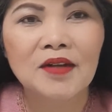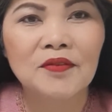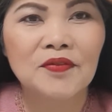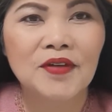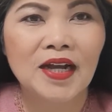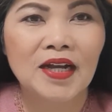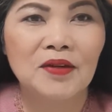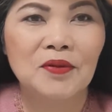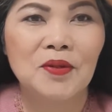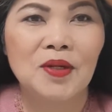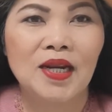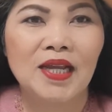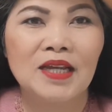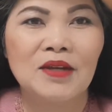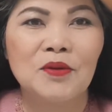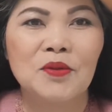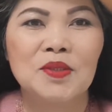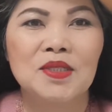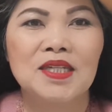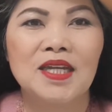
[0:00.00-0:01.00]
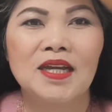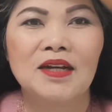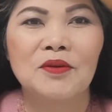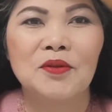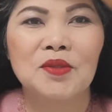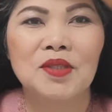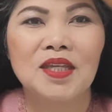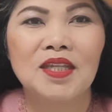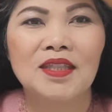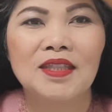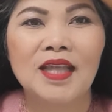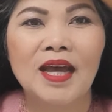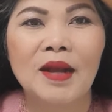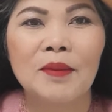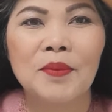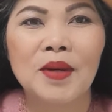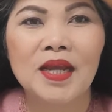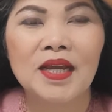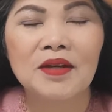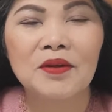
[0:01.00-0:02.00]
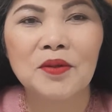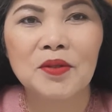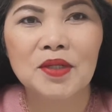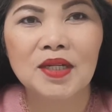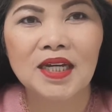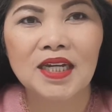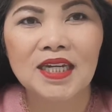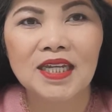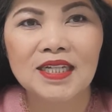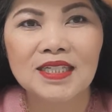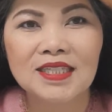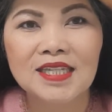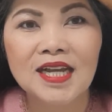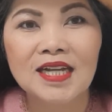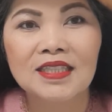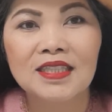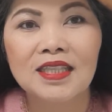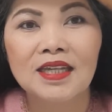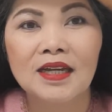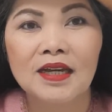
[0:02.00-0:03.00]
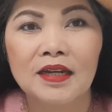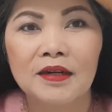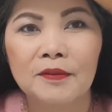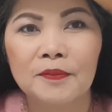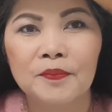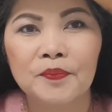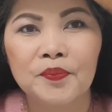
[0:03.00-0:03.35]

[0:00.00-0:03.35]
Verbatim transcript: ฝากกดไลค์ กดแชร์ กดติดตามและกดกระดิ่งแจ้งเตือน